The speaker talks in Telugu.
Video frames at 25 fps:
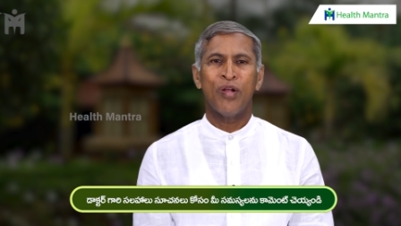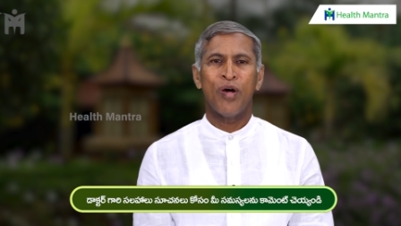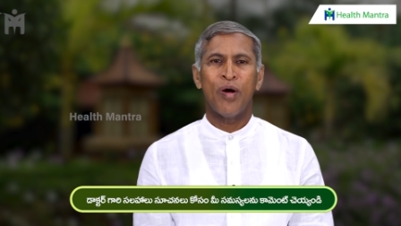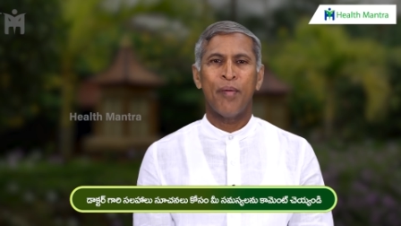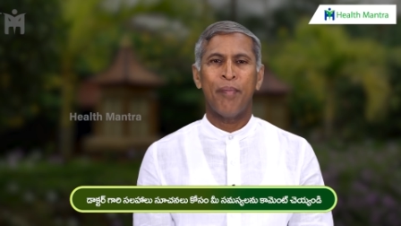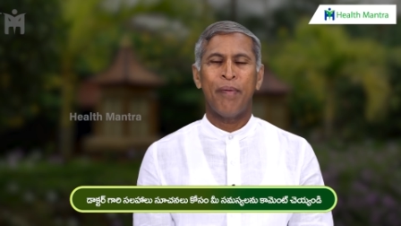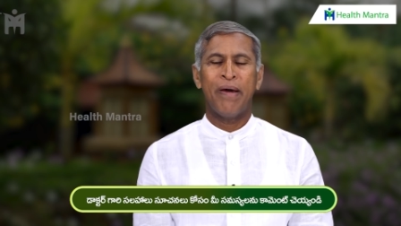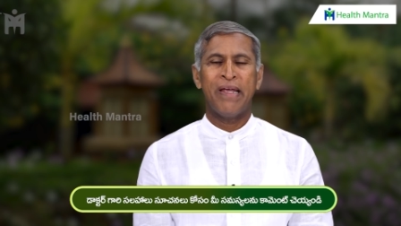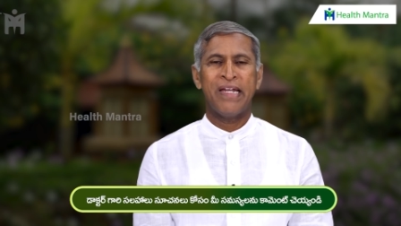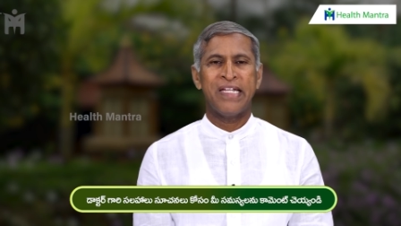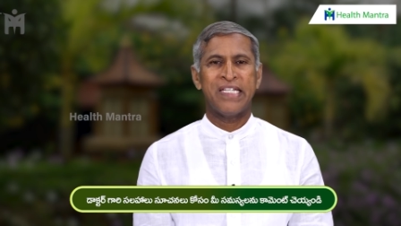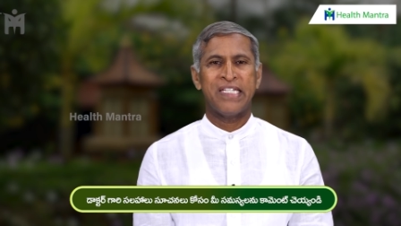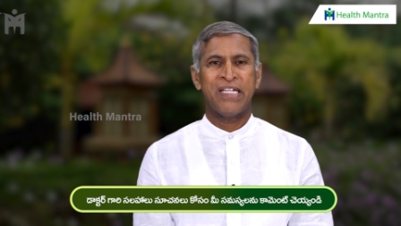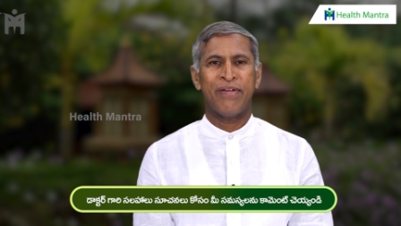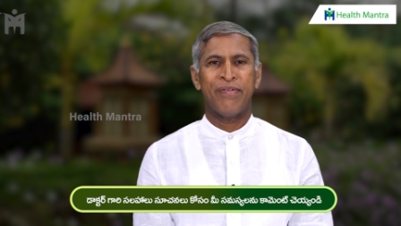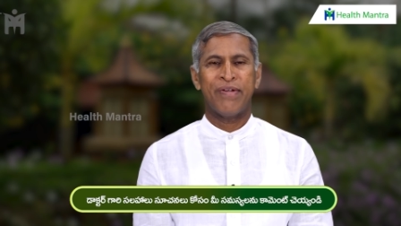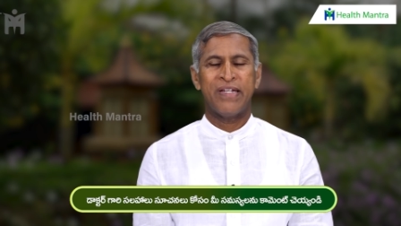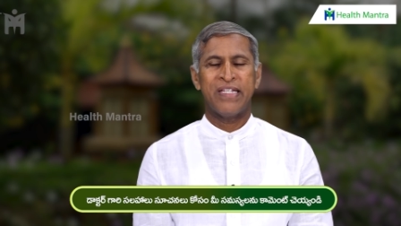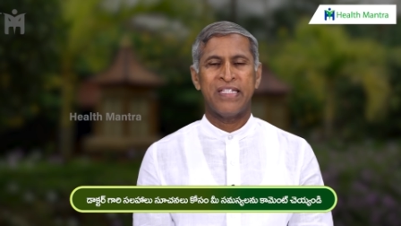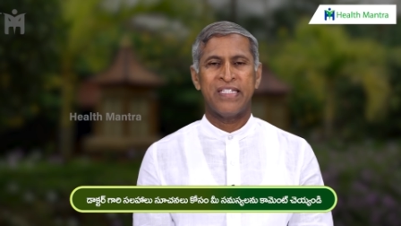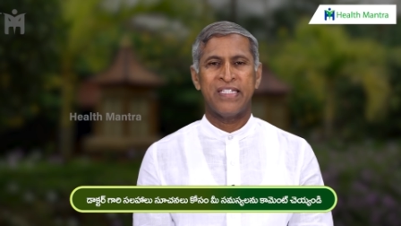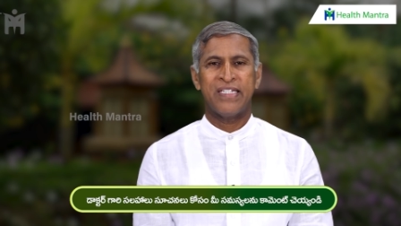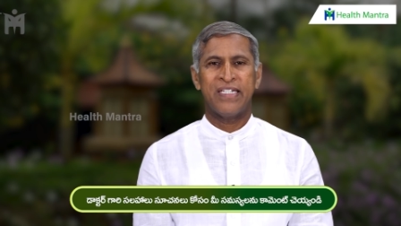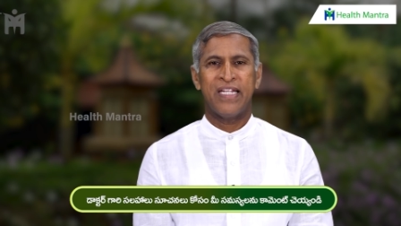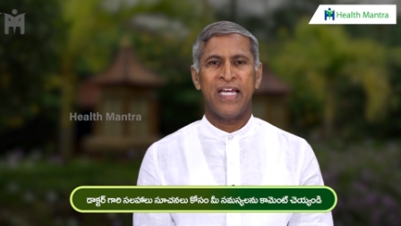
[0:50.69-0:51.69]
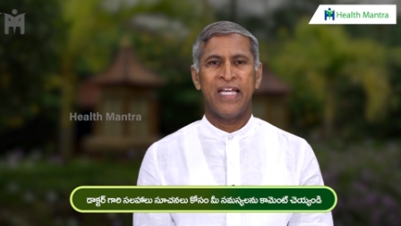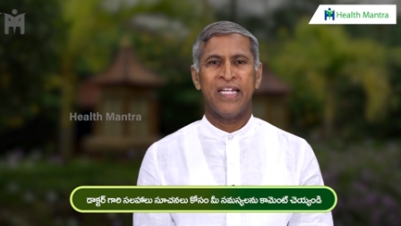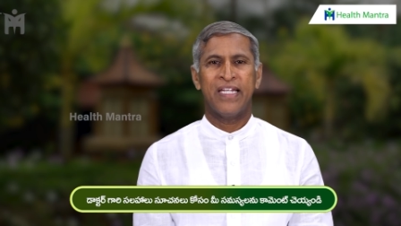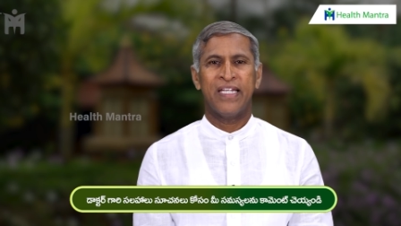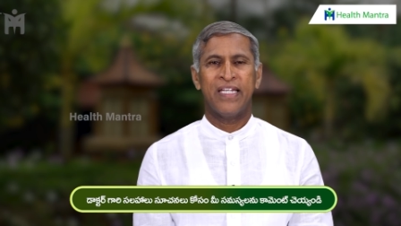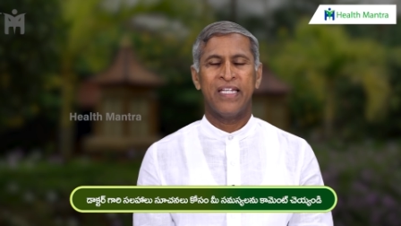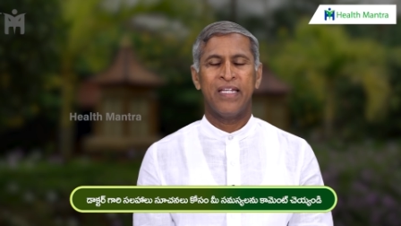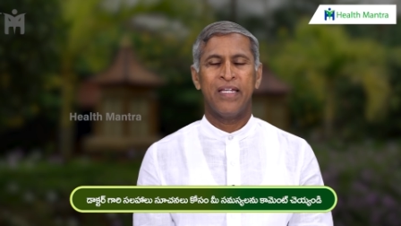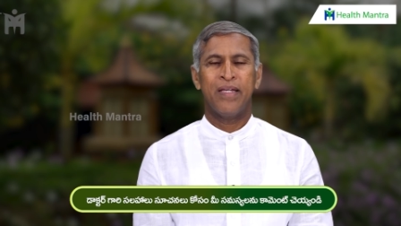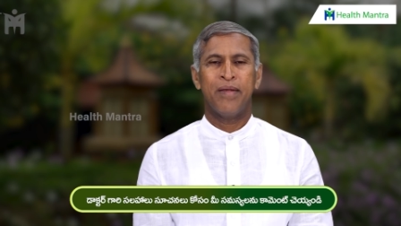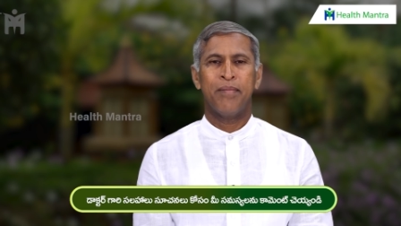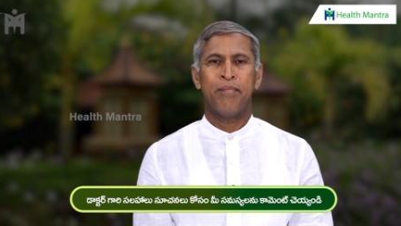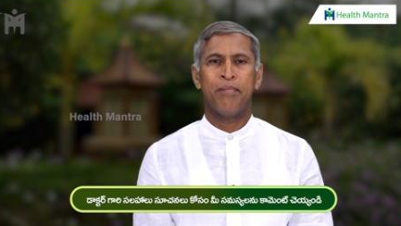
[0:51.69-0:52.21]
లోపాన్ని
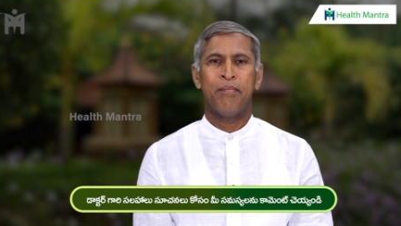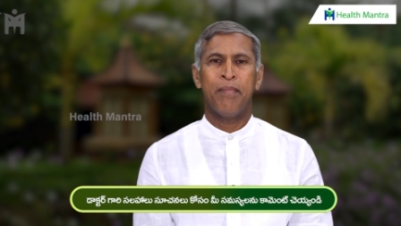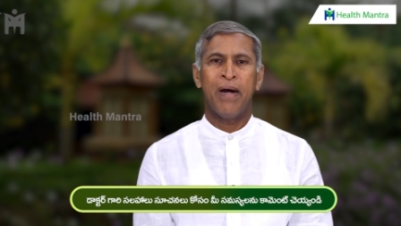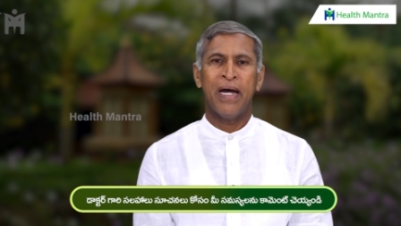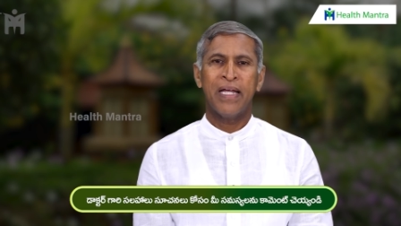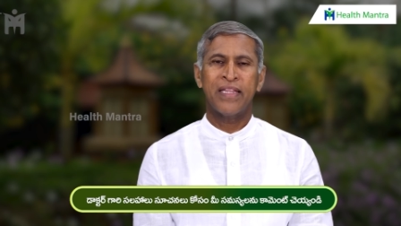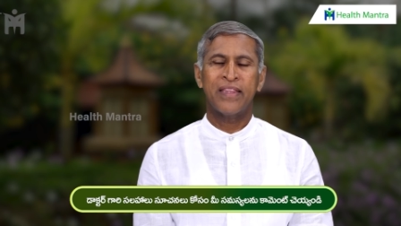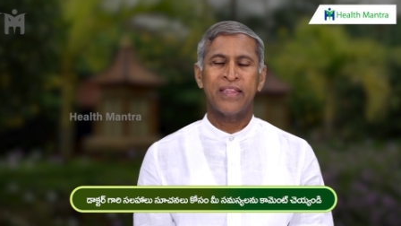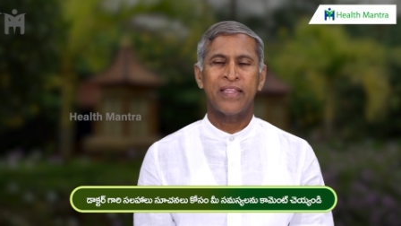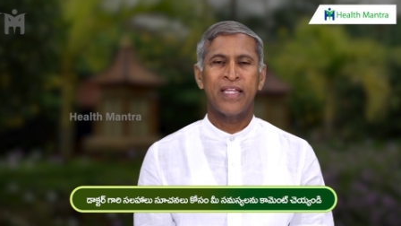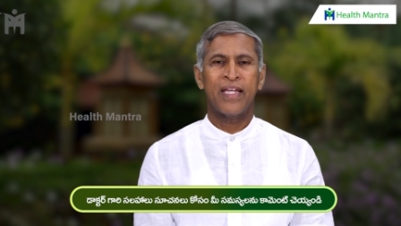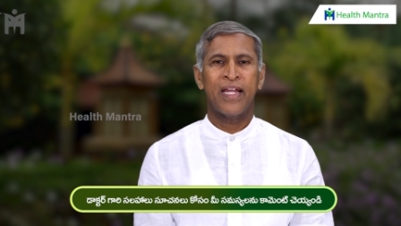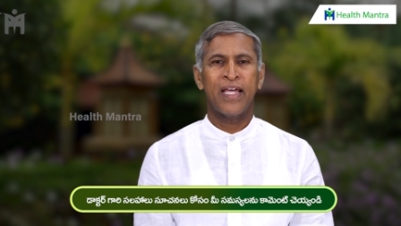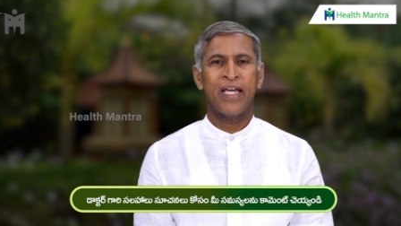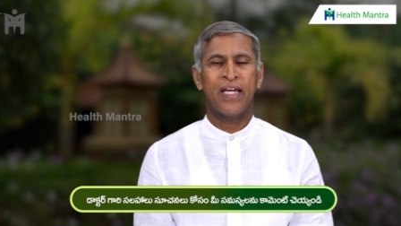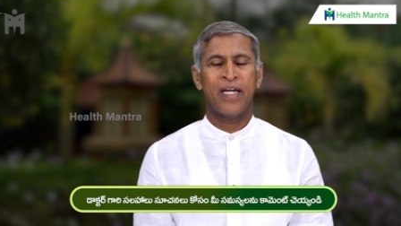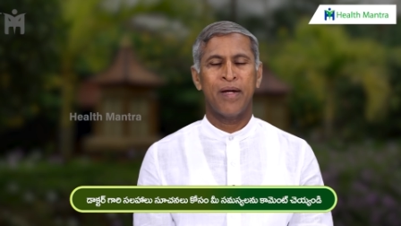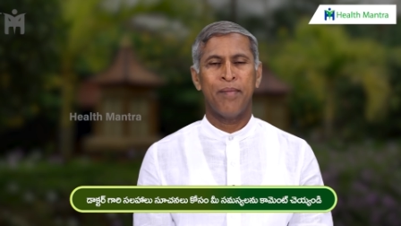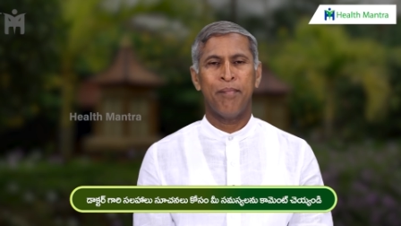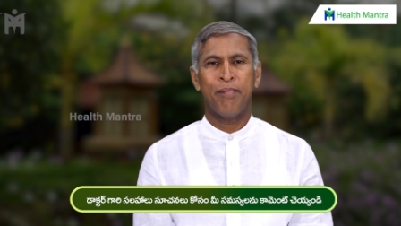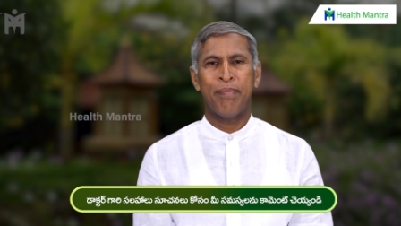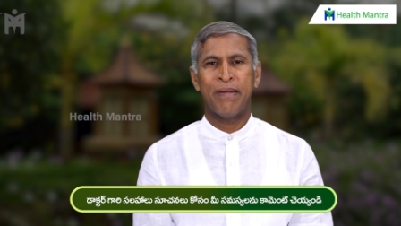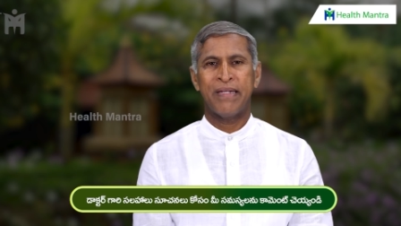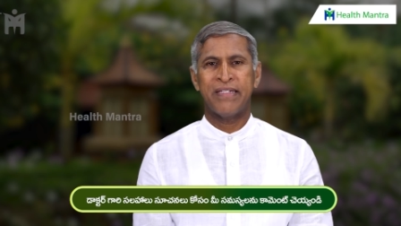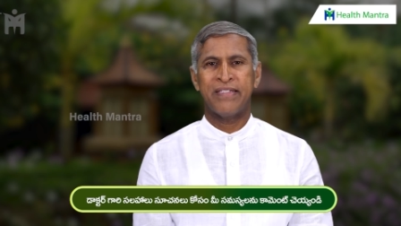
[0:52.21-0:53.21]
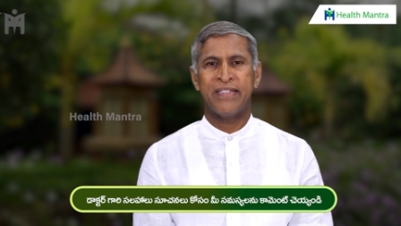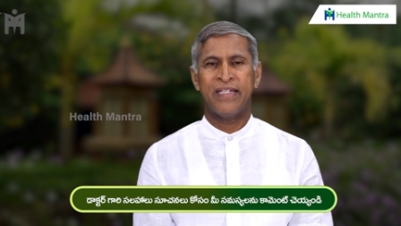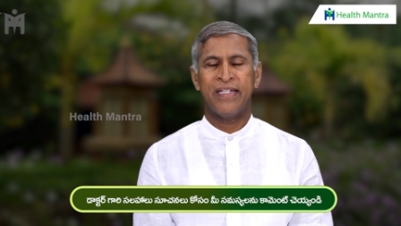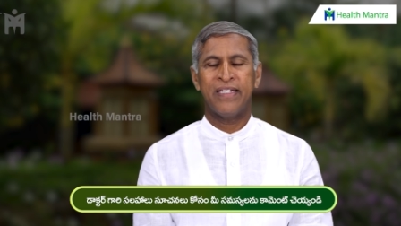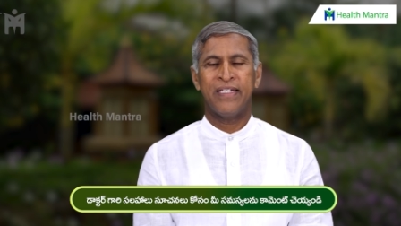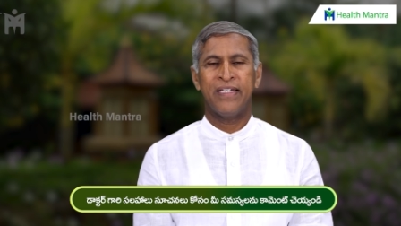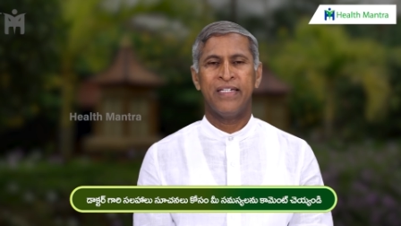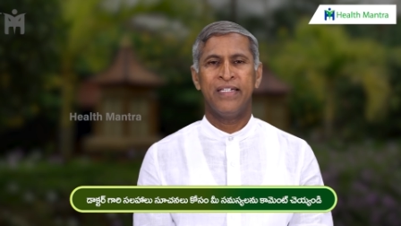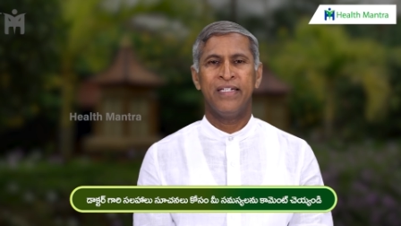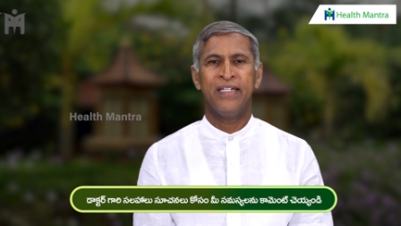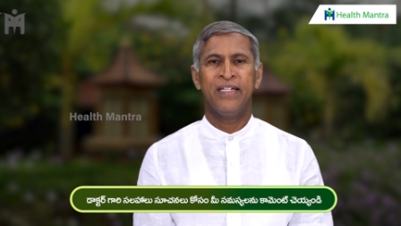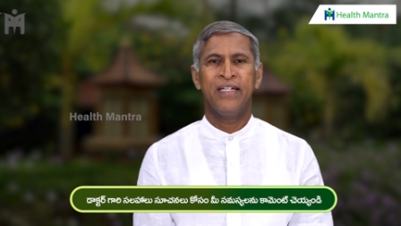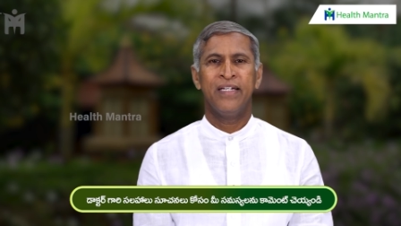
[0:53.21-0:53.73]
సవరించడానికి మాత్రమే
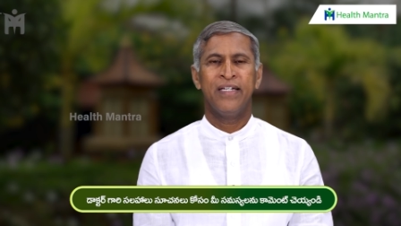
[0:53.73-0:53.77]
కంపల్సరీ